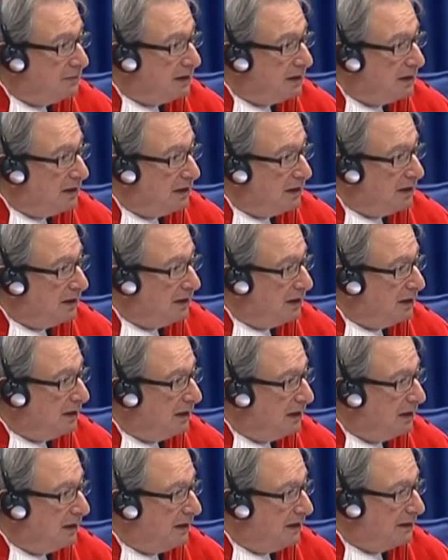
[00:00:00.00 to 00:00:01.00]
par
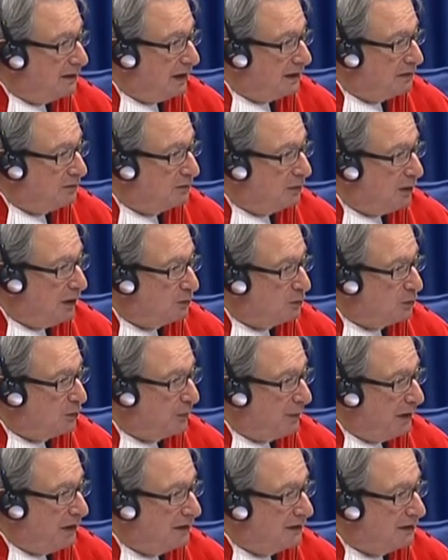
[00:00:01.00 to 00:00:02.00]
le
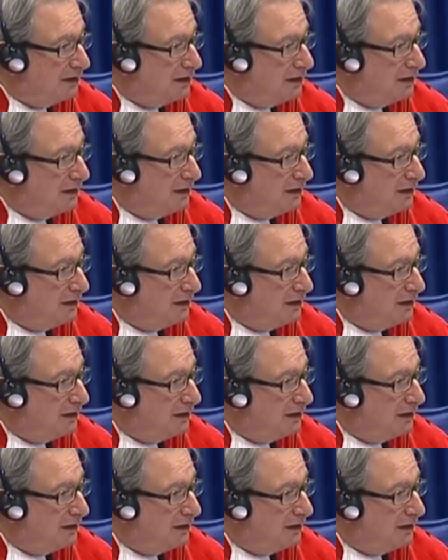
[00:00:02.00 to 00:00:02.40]
mot, dites-moi